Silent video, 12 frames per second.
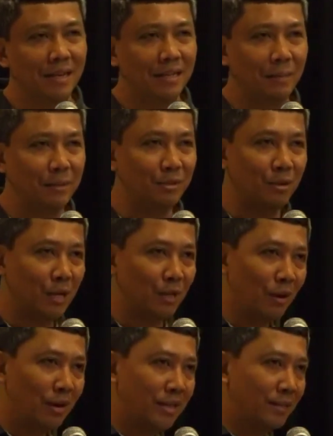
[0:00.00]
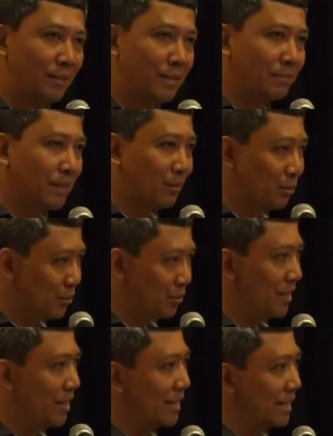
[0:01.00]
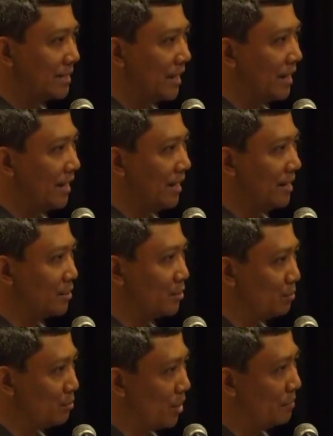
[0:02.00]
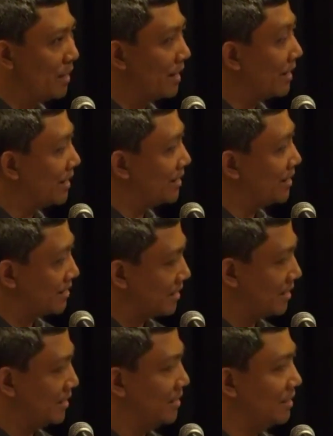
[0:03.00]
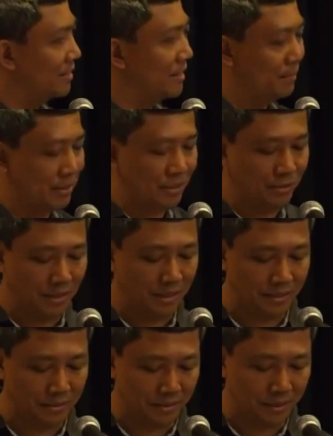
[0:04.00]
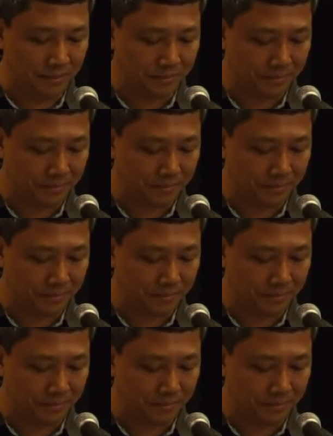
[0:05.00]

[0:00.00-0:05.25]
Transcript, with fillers: Tapi juga toh ada semacam kekudusan, kesalehan sebuah mana yang dia cari ya, dia perjuangkan juga.